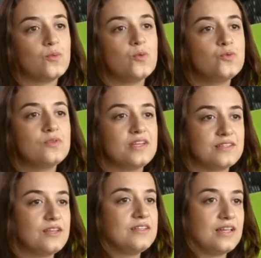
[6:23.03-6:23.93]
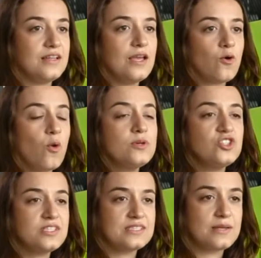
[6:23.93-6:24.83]
do mundo tentando entender como a
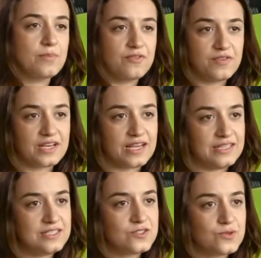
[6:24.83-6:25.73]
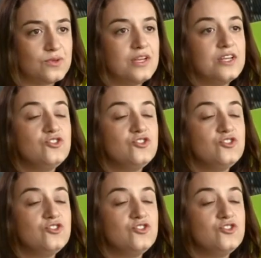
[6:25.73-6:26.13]
gente simplifica isso,